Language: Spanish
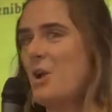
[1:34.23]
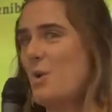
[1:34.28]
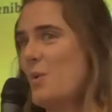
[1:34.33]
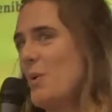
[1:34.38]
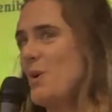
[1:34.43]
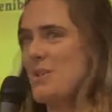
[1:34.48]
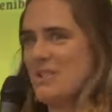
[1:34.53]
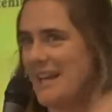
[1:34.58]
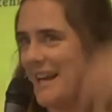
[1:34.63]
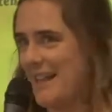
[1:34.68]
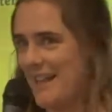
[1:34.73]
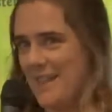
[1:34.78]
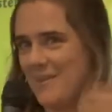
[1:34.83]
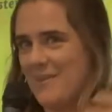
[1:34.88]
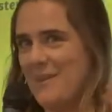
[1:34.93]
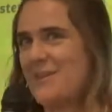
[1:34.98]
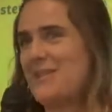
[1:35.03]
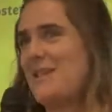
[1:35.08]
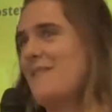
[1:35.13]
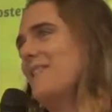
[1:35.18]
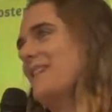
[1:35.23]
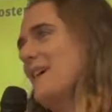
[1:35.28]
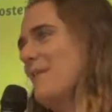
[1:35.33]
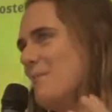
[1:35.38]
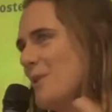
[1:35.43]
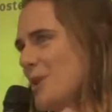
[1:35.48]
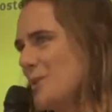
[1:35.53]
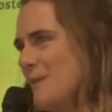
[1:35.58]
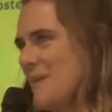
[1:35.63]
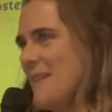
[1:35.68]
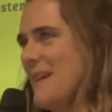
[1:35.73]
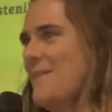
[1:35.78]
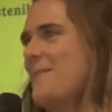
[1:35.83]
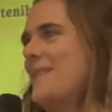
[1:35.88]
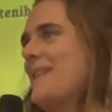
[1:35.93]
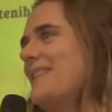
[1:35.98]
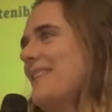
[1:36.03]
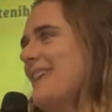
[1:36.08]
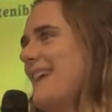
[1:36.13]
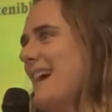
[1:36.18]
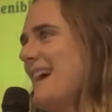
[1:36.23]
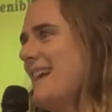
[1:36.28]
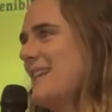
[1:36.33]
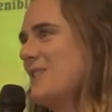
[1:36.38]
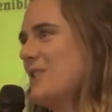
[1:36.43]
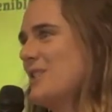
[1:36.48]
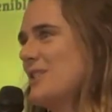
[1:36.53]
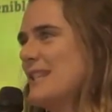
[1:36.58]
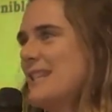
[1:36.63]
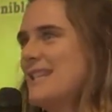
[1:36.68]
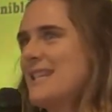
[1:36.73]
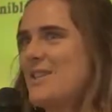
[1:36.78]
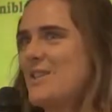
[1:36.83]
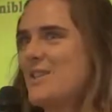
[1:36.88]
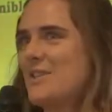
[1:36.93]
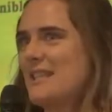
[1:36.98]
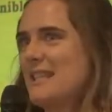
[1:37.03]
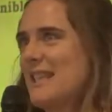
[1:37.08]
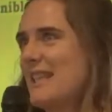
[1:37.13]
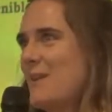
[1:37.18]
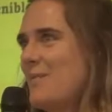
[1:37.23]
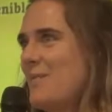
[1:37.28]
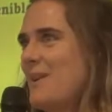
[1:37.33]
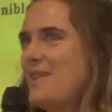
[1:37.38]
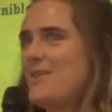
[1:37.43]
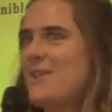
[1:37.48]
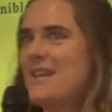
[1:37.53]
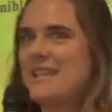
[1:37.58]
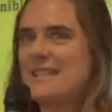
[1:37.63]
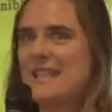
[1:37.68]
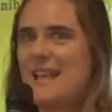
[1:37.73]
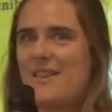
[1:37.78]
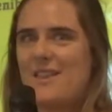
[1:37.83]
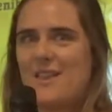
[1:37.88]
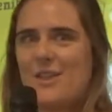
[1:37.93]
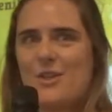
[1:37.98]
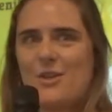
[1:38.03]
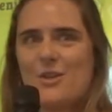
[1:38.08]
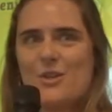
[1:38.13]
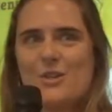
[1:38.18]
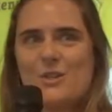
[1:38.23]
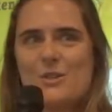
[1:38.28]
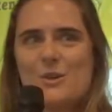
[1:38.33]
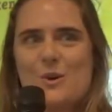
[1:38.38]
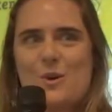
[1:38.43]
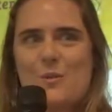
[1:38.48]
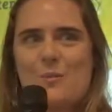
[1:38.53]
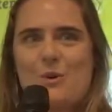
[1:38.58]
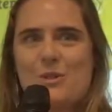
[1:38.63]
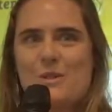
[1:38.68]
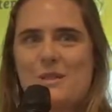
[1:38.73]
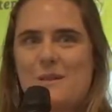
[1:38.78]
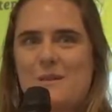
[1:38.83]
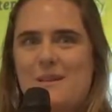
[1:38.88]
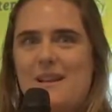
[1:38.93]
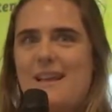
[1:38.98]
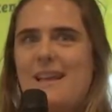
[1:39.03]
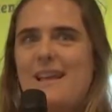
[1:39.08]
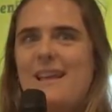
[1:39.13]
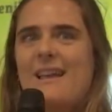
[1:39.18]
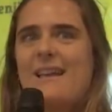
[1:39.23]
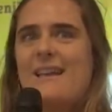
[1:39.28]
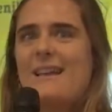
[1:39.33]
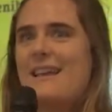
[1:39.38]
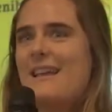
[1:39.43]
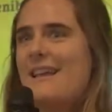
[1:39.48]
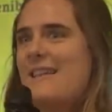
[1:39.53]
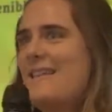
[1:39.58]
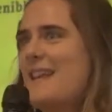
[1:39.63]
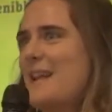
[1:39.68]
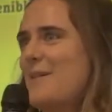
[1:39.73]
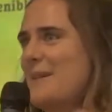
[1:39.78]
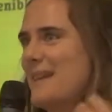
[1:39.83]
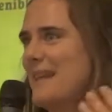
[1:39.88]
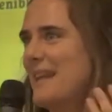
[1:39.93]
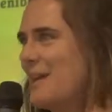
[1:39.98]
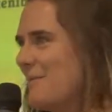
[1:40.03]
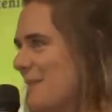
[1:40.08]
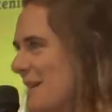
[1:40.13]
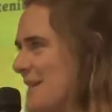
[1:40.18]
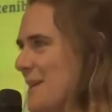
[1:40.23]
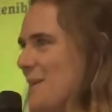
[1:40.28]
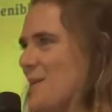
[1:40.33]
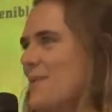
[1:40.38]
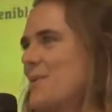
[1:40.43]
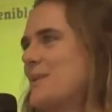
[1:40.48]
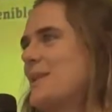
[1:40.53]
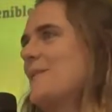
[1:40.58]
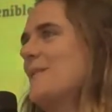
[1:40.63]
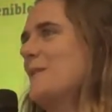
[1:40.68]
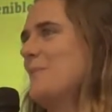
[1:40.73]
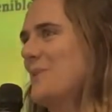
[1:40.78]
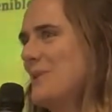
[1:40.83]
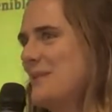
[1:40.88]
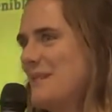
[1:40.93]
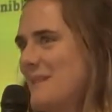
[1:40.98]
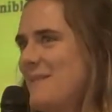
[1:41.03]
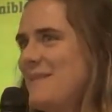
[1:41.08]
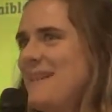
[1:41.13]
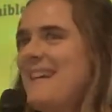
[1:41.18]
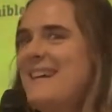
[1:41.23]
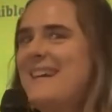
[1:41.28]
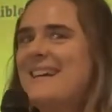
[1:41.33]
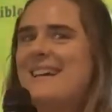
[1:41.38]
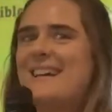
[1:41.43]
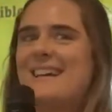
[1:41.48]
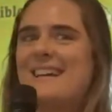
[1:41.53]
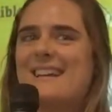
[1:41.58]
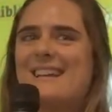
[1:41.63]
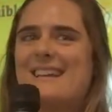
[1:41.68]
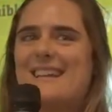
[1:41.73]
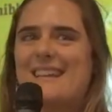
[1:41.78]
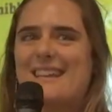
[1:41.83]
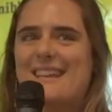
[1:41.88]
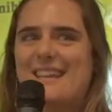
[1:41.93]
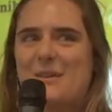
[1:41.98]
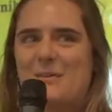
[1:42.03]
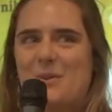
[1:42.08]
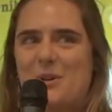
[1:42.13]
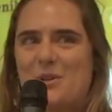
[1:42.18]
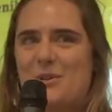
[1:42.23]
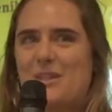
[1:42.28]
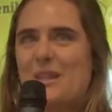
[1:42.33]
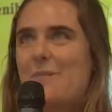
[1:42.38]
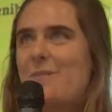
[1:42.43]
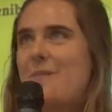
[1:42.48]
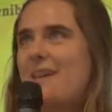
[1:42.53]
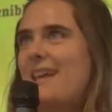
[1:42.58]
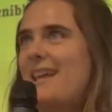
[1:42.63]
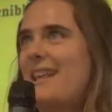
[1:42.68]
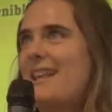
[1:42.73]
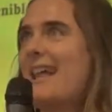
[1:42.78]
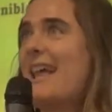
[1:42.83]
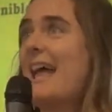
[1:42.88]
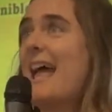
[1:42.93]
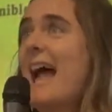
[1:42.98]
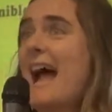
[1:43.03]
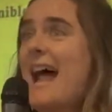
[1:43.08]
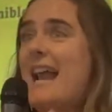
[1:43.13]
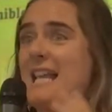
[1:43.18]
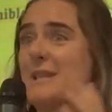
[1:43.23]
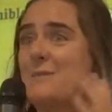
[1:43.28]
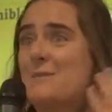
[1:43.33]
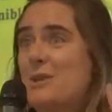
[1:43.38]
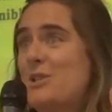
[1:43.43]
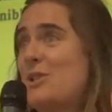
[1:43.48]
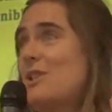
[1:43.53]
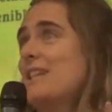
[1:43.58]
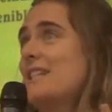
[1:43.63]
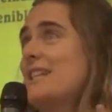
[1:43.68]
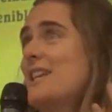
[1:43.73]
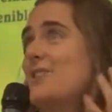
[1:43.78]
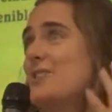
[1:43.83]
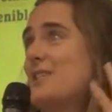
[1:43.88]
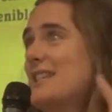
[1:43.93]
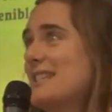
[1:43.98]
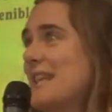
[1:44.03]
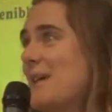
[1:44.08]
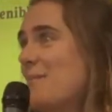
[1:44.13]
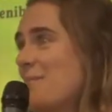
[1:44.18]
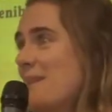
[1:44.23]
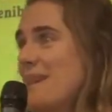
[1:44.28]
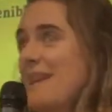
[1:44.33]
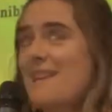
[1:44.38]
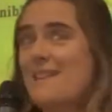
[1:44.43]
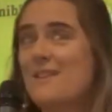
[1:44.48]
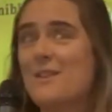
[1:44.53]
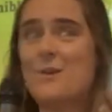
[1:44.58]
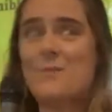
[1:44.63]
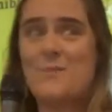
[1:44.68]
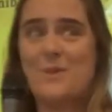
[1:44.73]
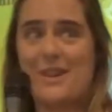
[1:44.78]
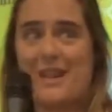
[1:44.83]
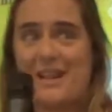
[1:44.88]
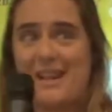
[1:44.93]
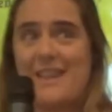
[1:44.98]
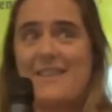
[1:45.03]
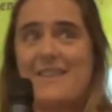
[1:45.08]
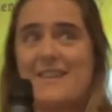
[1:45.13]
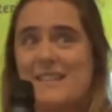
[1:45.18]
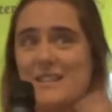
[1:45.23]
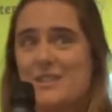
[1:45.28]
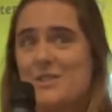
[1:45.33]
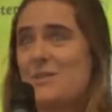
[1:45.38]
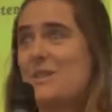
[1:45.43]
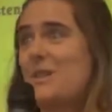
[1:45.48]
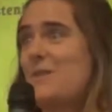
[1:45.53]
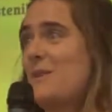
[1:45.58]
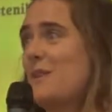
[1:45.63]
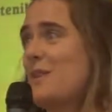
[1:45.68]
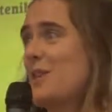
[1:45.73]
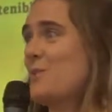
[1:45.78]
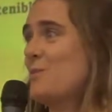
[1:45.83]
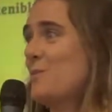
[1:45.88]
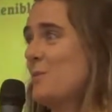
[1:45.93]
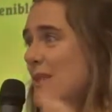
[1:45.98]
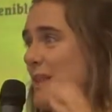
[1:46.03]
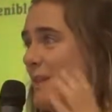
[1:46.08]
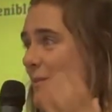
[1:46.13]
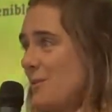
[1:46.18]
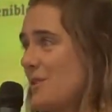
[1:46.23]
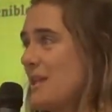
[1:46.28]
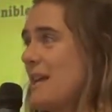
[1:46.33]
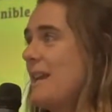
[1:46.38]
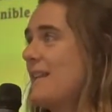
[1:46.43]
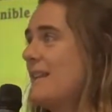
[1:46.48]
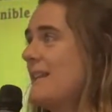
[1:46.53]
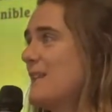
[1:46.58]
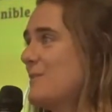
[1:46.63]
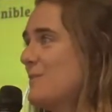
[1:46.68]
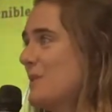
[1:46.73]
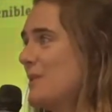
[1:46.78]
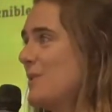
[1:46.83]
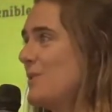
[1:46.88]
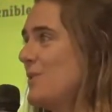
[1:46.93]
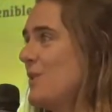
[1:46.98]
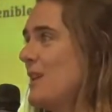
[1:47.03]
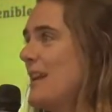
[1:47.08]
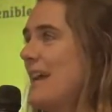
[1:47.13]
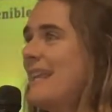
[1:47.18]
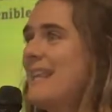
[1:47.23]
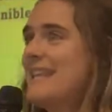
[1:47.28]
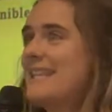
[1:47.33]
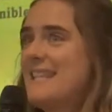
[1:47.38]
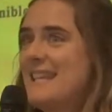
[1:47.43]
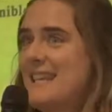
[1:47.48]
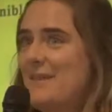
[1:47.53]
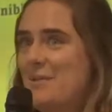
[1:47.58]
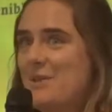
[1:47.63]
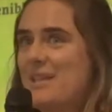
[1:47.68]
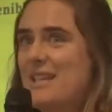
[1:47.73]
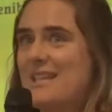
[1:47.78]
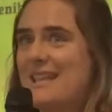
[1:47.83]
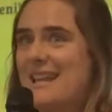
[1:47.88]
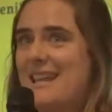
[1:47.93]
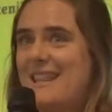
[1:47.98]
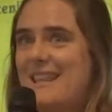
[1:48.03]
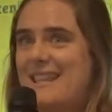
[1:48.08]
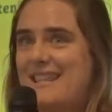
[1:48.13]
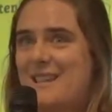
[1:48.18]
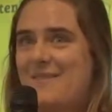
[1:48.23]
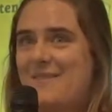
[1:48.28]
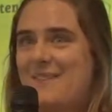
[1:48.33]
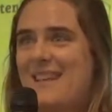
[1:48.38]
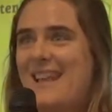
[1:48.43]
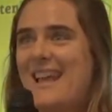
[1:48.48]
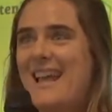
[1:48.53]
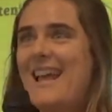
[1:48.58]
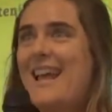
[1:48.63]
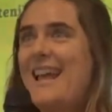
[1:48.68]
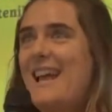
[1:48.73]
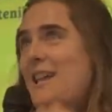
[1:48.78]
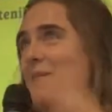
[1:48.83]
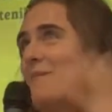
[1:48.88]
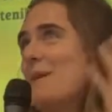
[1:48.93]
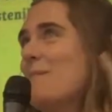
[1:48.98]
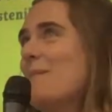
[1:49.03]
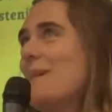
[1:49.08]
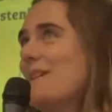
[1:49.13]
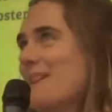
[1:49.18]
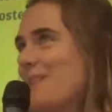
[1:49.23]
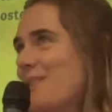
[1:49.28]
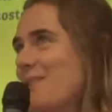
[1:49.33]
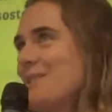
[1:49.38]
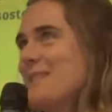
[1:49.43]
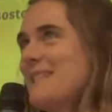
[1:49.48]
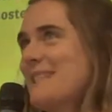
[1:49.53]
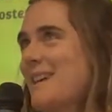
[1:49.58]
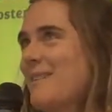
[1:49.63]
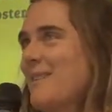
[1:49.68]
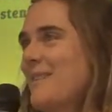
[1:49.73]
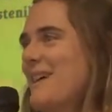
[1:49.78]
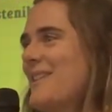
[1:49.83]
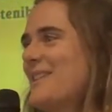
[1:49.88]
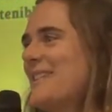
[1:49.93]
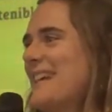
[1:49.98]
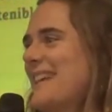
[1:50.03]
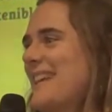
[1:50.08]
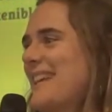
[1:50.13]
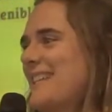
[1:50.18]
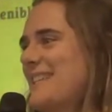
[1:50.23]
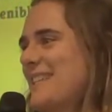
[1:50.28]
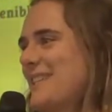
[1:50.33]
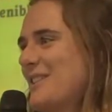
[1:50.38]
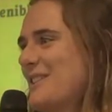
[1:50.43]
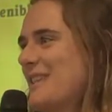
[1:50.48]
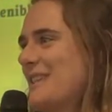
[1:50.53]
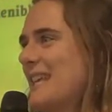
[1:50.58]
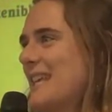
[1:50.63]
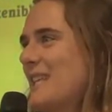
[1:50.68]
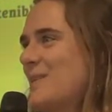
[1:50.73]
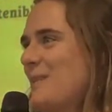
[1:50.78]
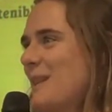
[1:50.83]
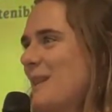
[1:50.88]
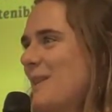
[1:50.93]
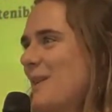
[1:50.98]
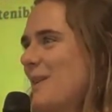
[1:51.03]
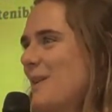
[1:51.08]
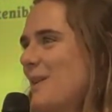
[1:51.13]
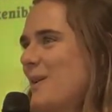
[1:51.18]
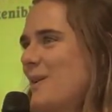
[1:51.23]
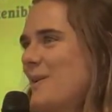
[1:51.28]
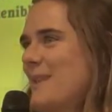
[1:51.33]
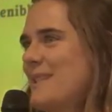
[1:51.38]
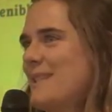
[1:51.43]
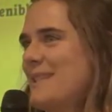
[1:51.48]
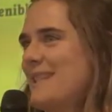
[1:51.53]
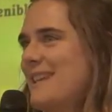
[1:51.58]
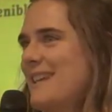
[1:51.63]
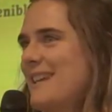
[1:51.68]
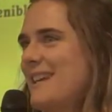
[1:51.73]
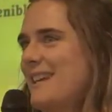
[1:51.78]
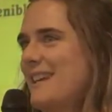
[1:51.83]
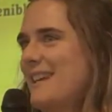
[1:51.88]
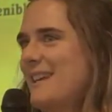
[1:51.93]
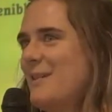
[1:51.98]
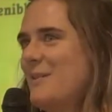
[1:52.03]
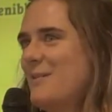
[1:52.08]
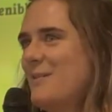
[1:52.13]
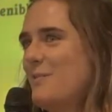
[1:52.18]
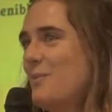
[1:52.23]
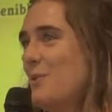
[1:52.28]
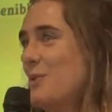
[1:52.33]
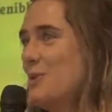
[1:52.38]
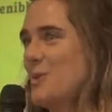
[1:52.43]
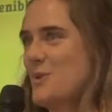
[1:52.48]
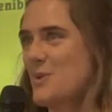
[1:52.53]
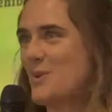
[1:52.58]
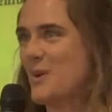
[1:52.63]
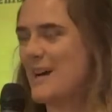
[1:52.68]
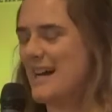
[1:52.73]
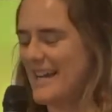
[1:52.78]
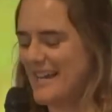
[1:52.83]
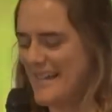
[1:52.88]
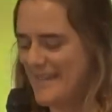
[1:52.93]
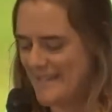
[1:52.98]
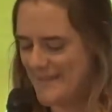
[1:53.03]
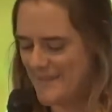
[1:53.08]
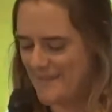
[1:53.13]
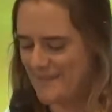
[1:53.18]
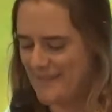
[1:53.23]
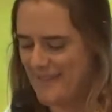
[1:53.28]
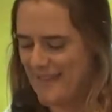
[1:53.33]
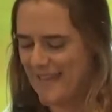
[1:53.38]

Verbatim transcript: Luego los agradecimientos ya vendrán, pero especialmente a estos tres que nos están apoyando y que están haciendo esto posible de la manera más inclusiva posible. Y bueno, también a las personas que nos están viendo, porque gracias a estos servicios pues, tenemos la retransmisión online, así que muchas gracias también y bienvenidos y saludaros a aquellos que nos estáis viendo desde vuestros lugares.